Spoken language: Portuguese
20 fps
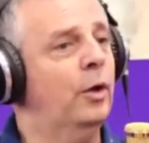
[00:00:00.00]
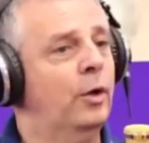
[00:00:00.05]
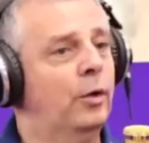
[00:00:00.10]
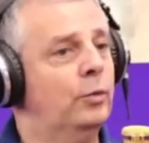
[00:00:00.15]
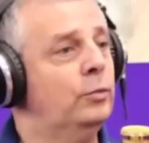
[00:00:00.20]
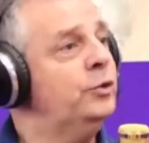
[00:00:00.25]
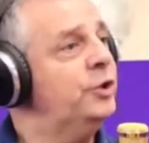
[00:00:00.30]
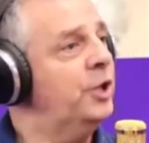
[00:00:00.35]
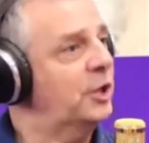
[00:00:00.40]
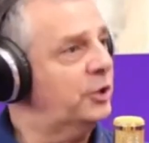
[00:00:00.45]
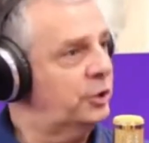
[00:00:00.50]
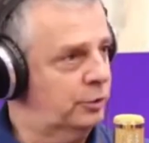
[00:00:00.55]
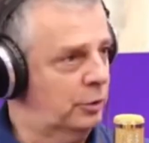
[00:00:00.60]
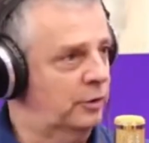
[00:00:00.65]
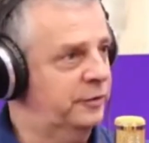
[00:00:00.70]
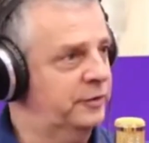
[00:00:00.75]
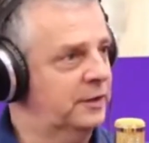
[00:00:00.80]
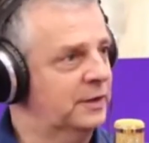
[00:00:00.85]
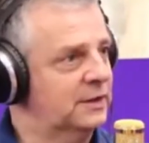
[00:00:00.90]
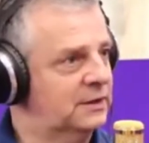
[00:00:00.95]
um gestor
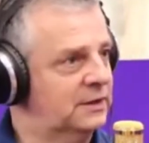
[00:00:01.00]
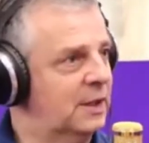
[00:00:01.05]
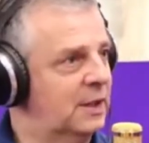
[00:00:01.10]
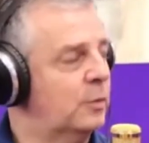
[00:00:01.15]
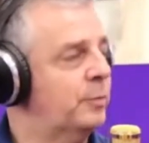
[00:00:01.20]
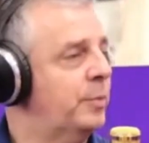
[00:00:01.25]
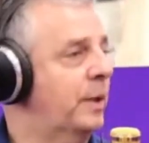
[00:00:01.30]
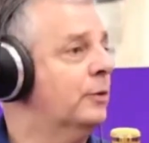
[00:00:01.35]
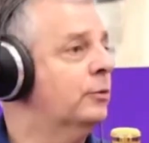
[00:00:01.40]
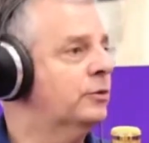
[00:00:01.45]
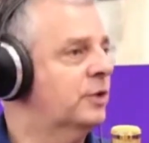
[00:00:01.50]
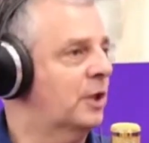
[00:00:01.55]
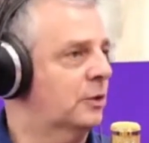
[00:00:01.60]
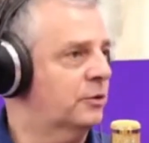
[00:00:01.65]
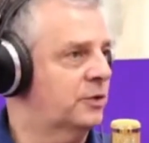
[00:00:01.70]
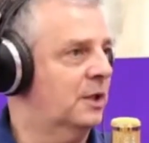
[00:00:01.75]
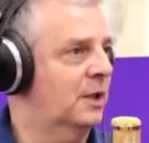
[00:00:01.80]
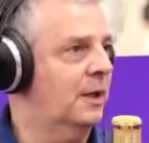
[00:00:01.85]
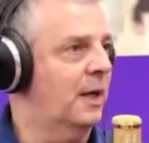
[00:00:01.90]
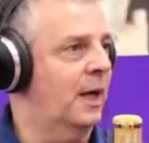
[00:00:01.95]
financeiro para nos
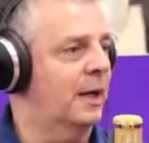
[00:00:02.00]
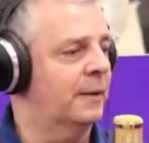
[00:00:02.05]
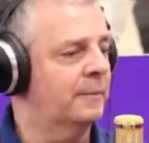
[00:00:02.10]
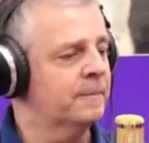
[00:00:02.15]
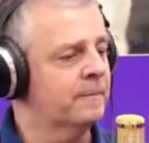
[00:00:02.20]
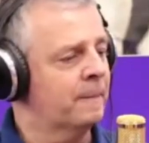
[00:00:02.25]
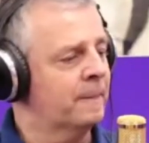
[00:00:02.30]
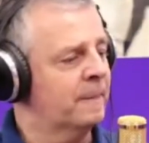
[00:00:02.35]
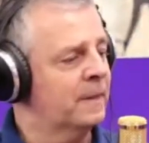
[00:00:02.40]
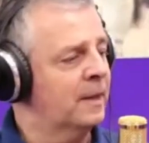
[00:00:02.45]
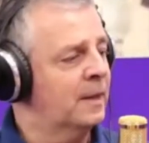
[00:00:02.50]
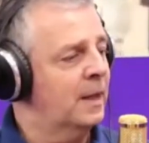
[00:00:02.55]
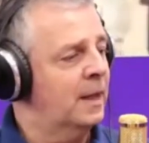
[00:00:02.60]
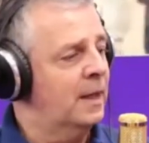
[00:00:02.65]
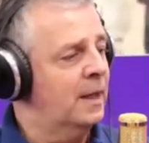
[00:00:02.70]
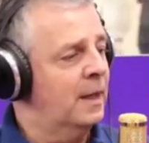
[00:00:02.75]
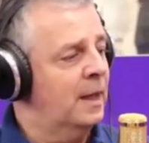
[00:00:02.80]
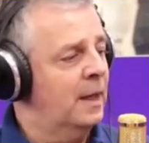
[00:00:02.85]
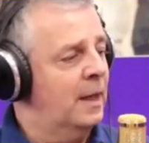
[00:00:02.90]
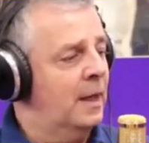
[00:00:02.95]
auxiliar. Sim.
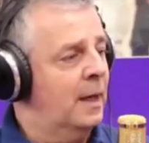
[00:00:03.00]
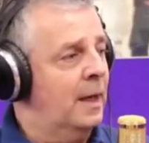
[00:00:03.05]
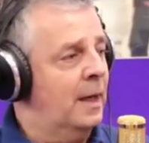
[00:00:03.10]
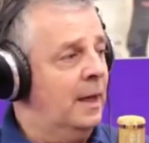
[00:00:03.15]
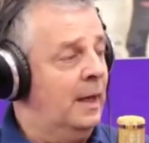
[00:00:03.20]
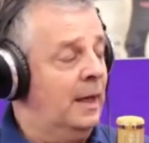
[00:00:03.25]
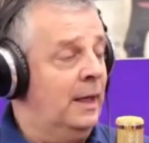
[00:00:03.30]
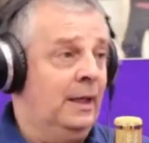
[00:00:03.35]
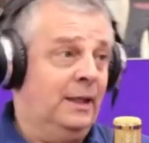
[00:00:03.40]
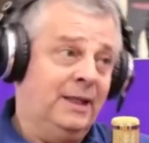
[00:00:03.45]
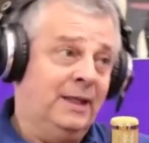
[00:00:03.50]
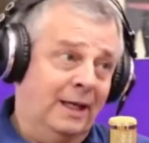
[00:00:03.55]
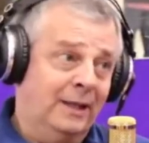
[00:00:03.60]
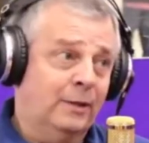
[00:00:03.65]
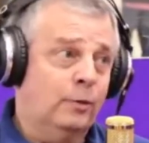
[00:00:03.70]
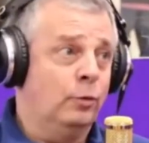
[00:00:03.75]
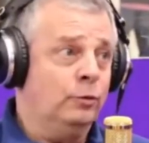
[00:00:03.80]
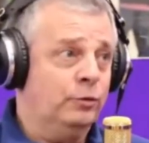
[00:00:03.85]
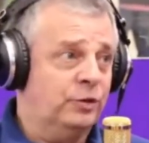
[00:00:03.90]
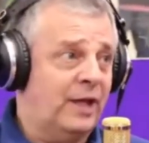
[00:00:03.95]
E ele
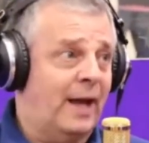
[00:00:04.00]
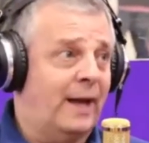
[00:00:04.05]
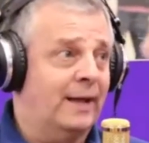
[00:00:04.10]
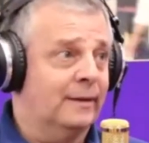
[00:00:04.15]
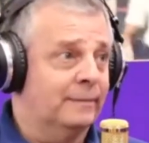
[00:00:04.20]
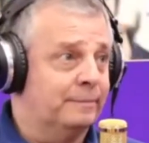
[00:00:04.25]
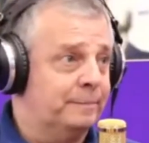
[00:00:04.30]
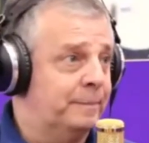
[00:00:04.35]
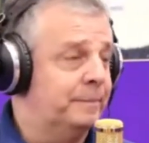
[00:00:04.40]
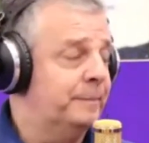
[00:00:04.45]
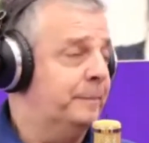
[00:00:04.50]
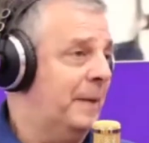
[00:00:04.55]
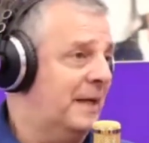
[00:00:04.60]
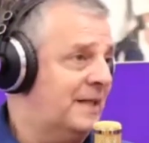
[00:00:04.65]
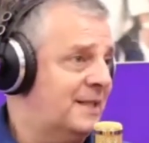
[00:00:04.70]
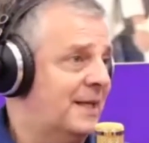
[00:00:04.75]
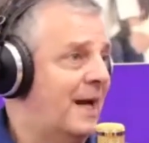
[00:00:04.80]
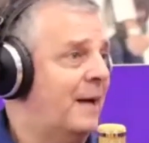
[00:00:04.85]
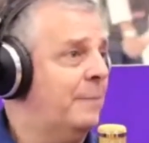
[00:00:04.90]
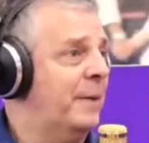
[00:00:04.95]
consegue
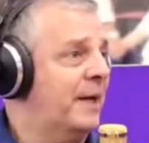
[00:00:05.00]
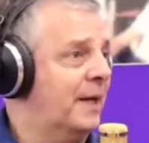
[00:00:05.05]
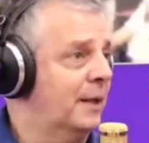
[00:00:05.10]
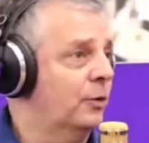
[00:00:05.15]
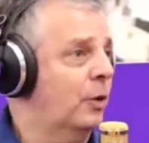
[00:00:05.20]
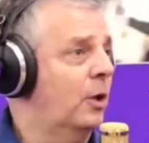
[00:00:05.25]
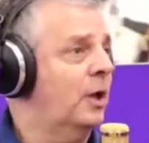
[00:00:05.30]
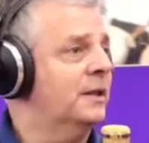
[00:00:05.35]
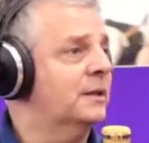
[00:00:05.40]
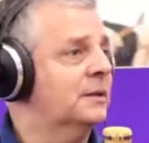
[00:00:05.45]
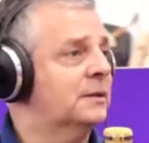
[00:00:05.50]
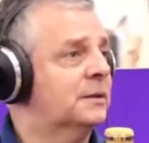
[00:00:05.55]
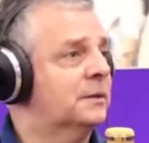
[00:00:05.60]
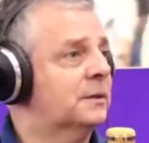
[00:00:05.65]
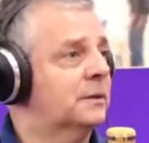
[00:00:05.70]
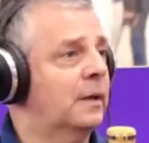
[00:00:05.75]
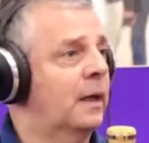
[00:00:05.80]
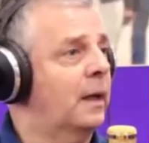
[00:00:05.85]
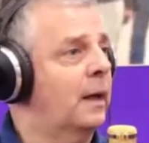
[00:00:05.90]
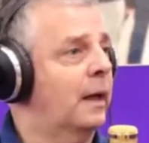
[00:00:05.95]
passar para
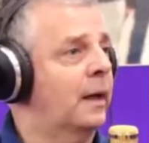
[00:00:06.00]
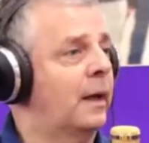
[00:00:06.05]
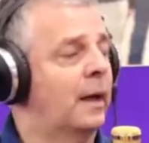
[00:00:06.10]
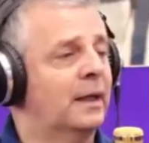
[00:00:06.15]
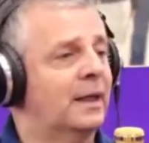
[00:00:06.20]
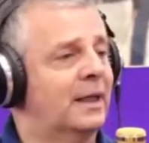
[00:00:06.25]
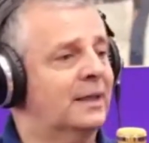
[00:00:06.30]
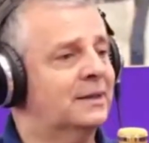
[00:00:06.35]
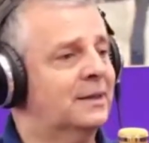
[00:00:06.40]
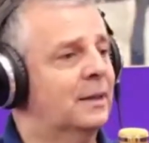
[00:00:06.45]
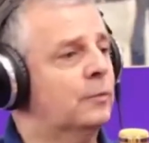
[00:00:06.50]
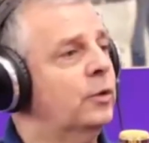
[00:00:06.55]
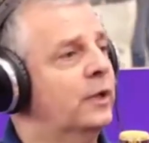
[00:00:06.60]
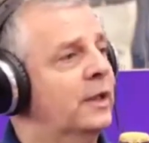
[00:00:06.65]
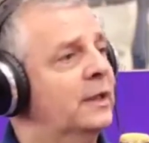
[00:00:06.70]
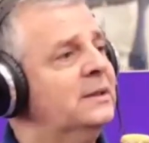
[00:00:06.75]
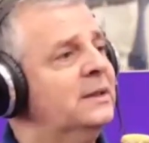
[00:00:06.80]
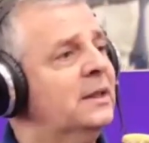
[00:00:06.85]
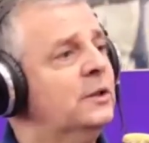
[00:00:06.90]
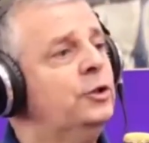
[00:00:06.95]
nós ah, a
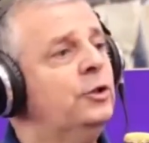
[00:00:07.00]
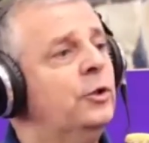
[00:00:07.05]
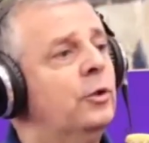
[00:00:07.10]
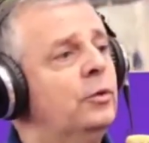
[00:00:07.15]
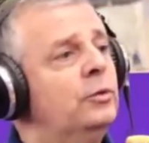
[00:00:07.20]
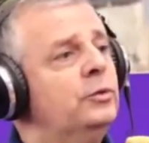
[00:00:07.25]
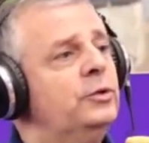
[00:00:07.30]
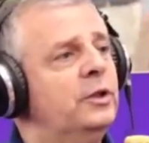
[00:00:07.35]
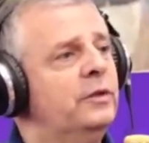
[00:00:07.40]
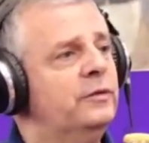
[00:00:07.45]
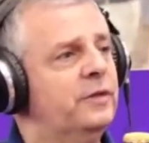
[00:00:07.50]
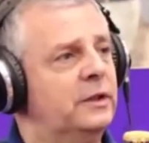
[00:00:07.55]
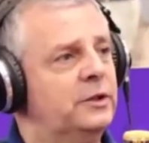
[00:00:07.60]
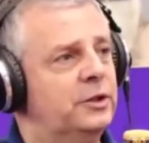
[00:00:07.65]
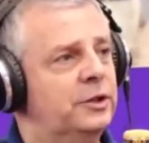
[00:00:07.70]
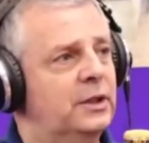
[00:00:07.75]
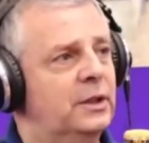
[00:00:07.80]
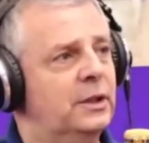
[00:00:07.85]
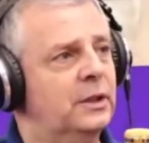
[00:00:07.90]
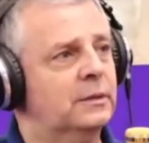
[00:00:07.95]
segurança de onde
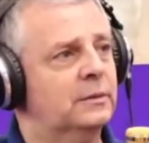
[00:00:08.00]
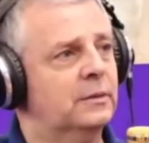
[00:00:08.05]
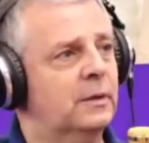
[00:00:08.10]
investir,